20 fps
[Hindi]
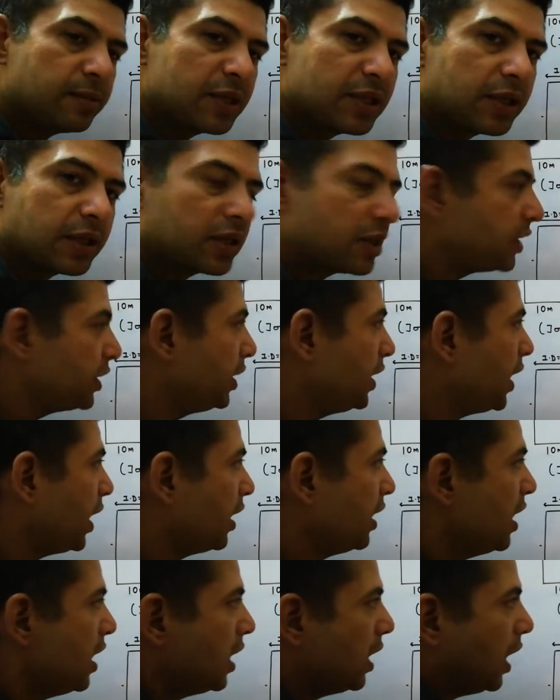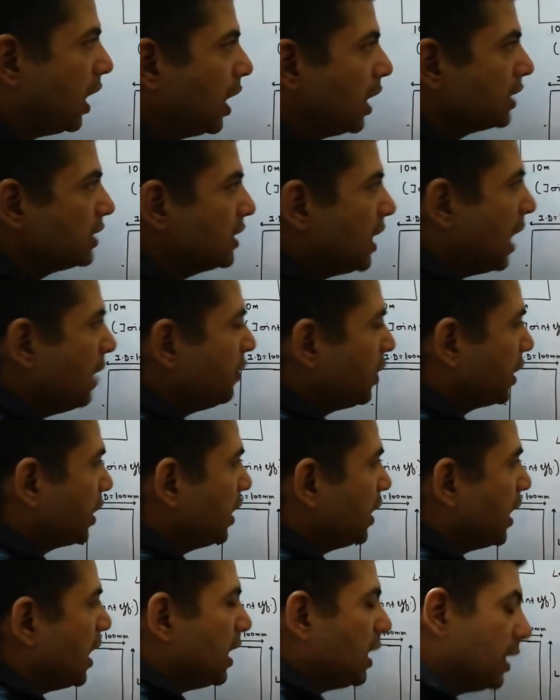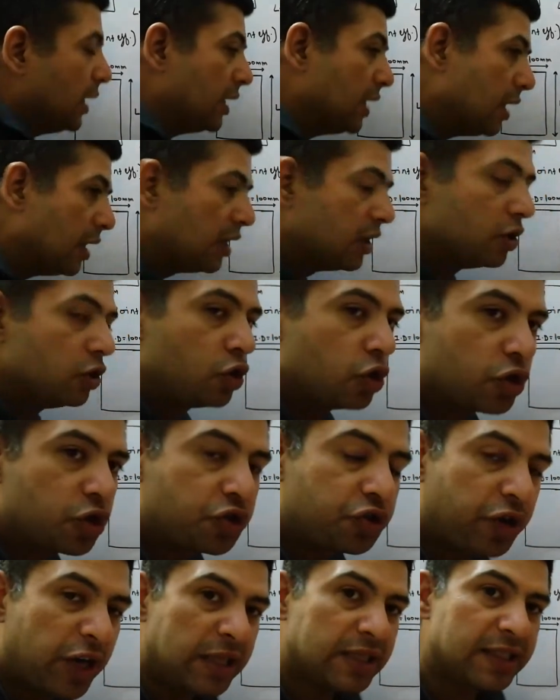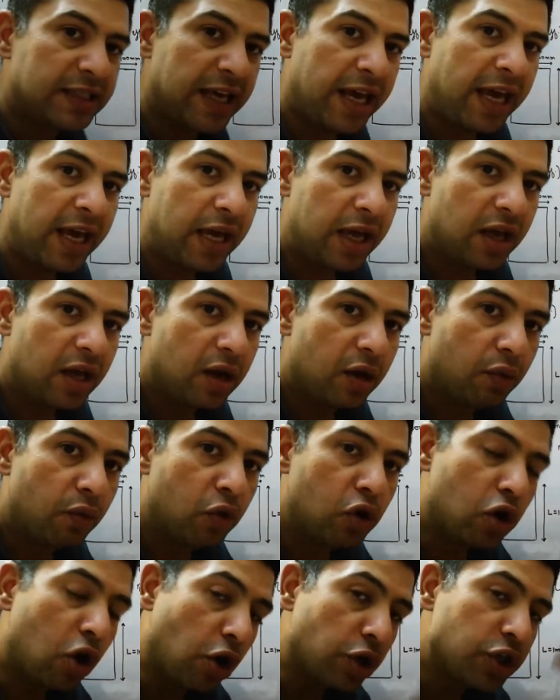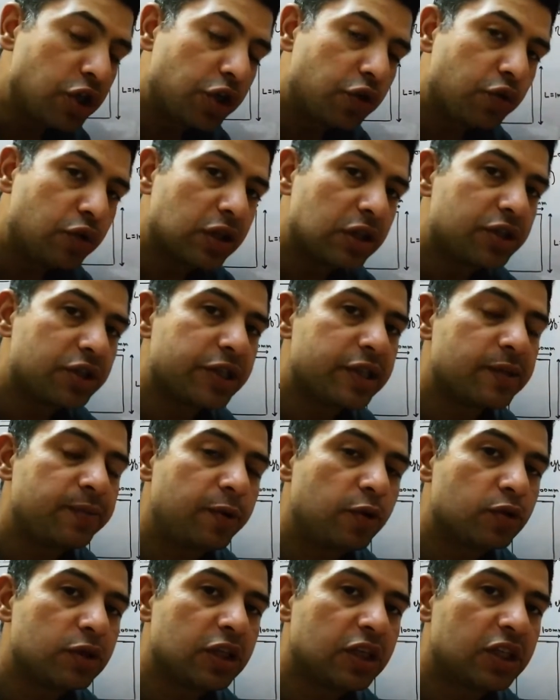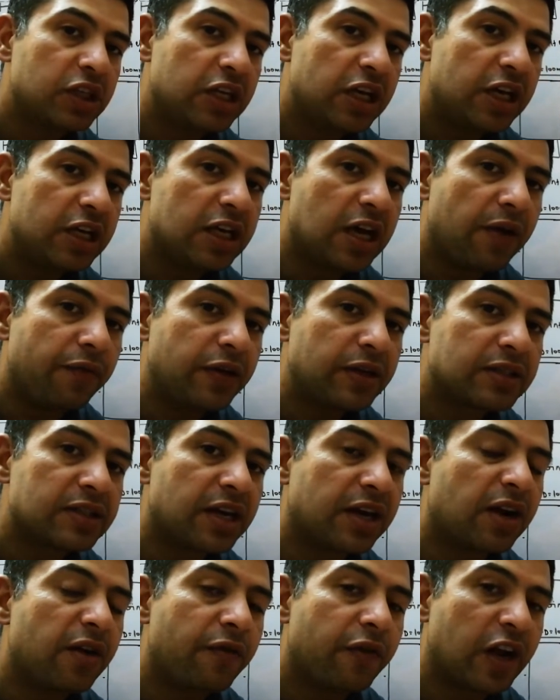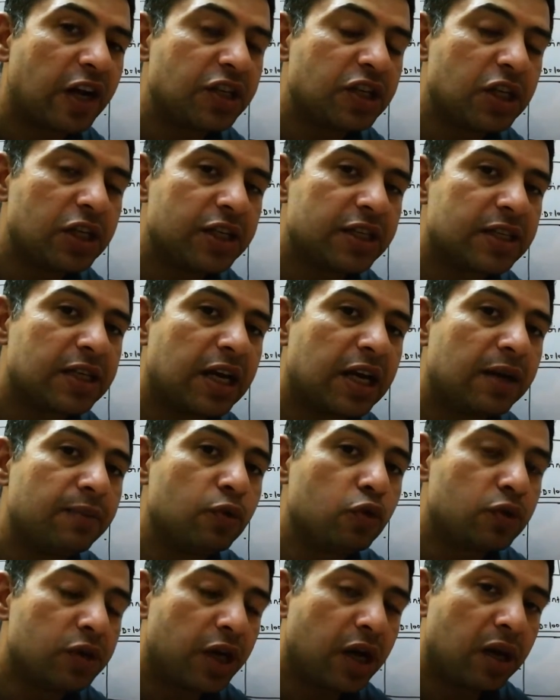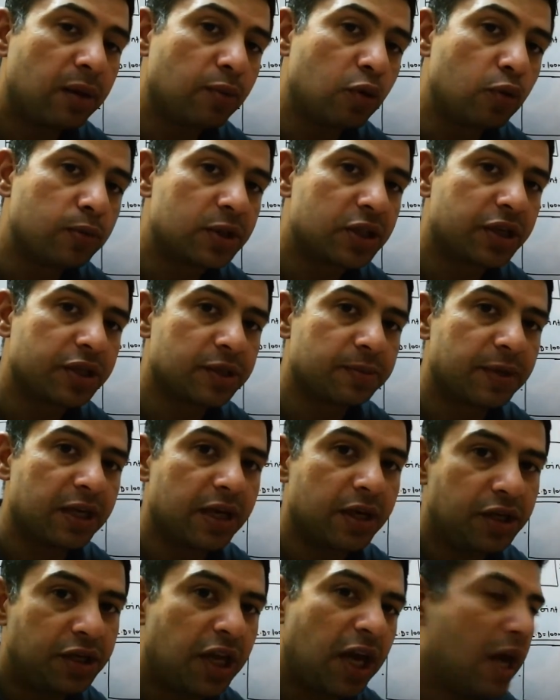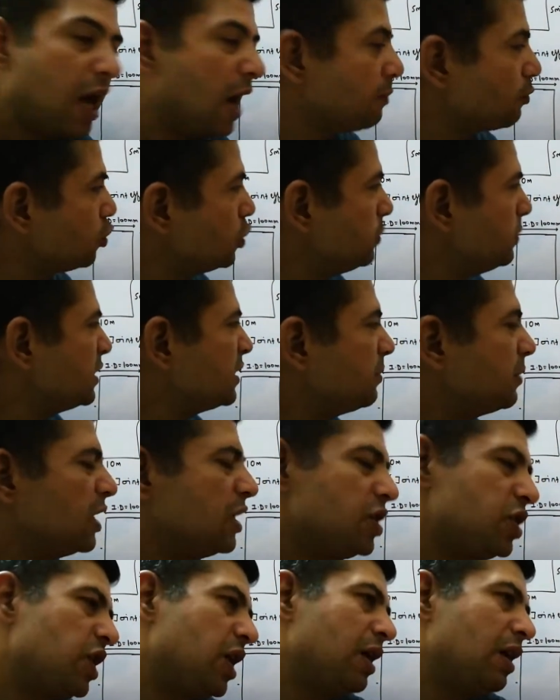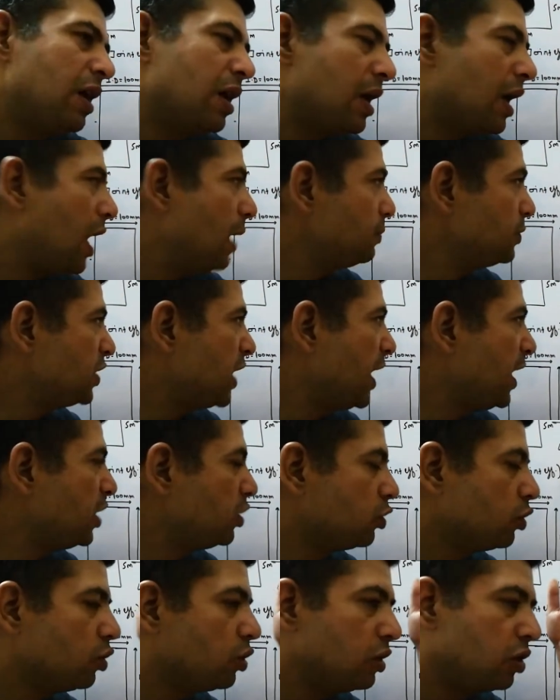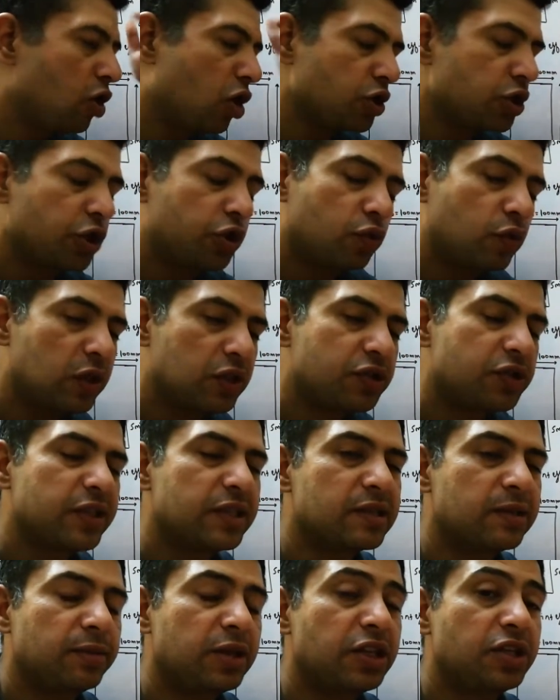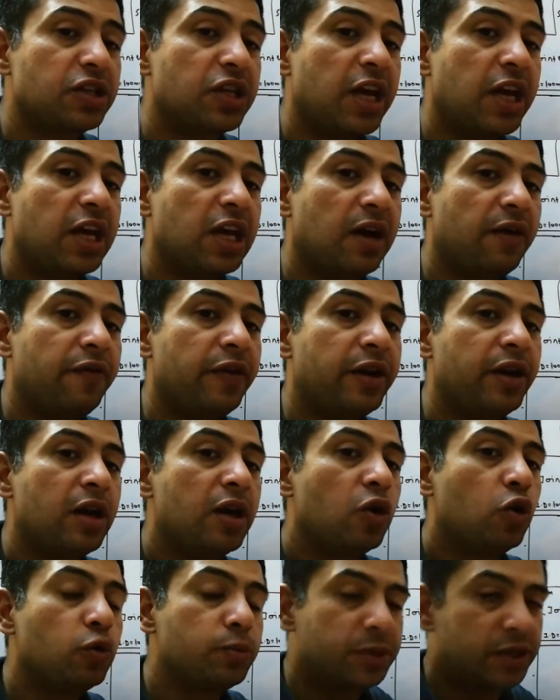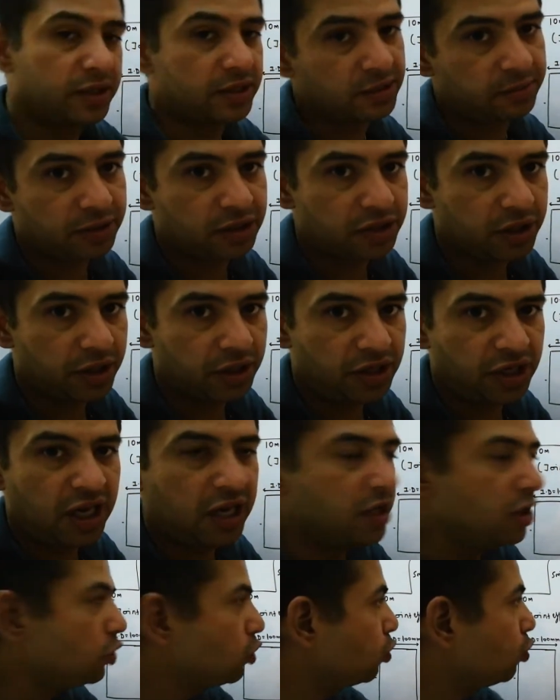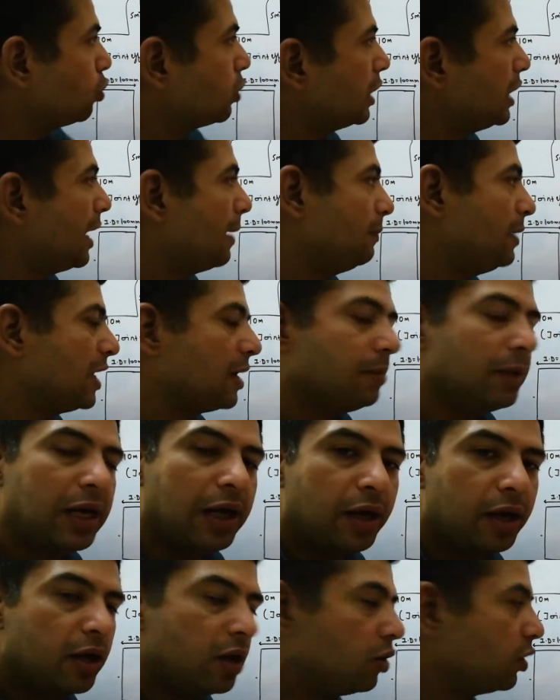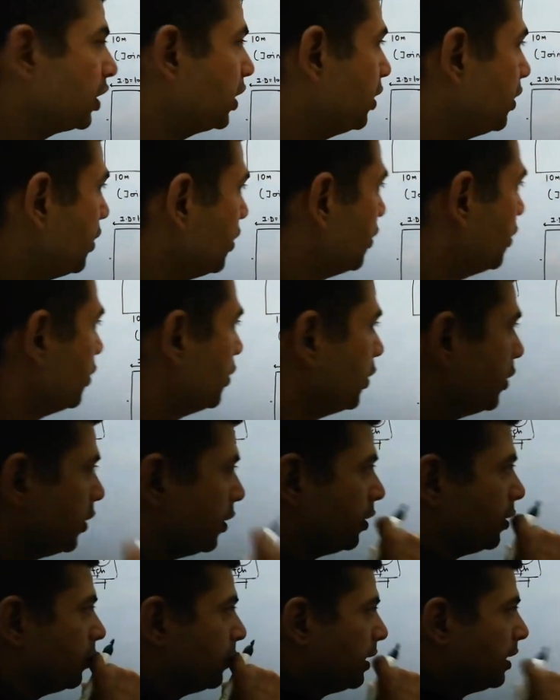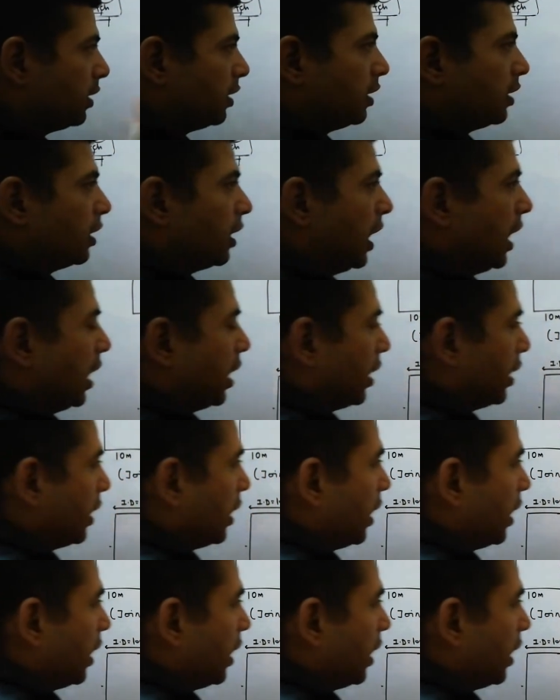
समझ सकते हैं ठीक है याद रखिएगा जो स्ट्रेस है वो लॉन्जिट्यूडल स्ट्रेस भी हो सकती है या फिर सरकम जिसका नाम दूसरा नाम हुप स्ट्रेस भी है ठीक है आप कुछ भी समझ लीजिए आप चाहे तो लॉन्जिट्यूडल स्ट्रेस समझिए या फिर हुप स्ट्रेस समझिए ठीक है ये दोनों के लिए एप्लीकेबल है ओके हाँ